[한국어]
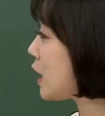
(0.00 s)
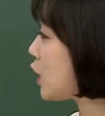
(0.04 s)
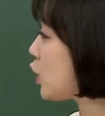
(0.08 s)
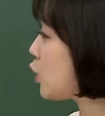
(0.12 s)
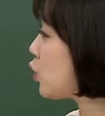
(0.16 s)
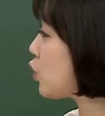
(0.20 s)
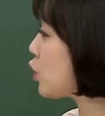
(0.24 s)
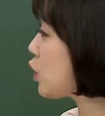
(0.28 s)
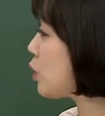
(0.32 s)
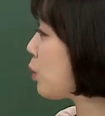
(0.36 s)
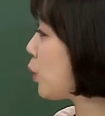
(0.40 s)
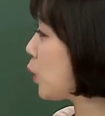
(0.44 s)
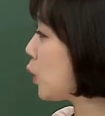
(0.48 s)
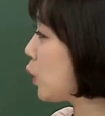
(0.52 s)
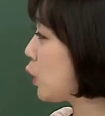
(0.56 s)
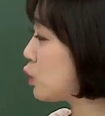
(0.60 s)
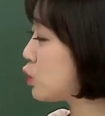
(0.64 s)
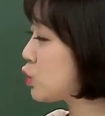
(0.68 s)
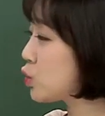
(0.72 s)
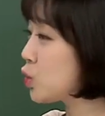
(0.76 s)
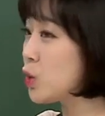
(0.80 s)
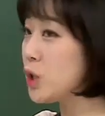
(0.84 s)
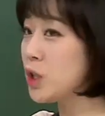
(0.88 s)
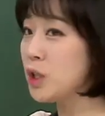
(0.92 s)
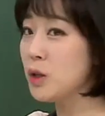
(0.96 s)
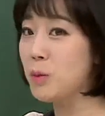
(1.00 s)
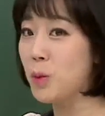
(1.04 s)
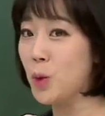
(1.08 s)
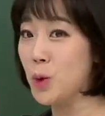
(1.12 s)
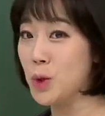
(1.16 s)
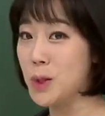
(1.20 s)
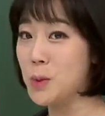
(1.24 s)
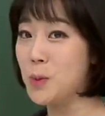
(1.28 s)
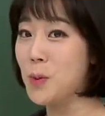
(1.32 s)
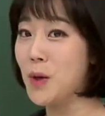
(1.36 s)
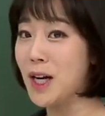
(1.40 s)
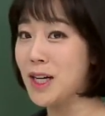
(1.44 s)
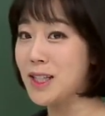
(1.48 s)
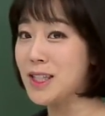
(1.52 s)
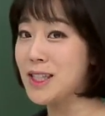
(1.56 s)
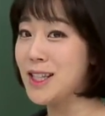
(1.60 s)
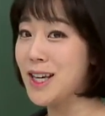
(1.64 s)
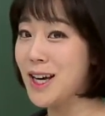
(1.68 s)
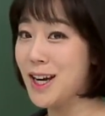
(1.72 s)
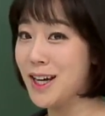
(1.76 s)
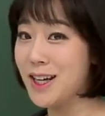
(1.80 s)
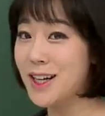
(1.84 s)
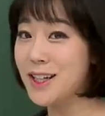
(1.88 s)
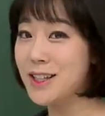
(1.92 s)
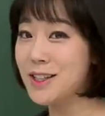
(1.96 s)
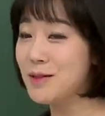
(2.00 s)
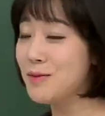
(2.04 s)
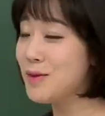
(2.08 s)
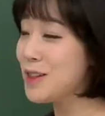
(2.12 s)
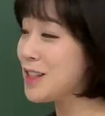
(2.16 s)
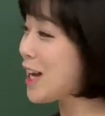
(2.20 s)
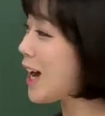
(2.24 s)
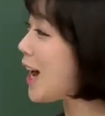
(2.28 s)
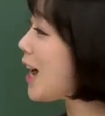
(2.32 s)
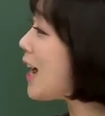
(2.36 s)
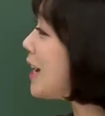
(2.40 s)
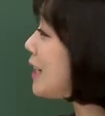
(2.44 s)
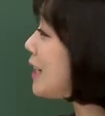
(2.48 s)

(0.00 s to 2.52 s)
기후를 보여주고 있는 모습까지 이야기를 했습니다.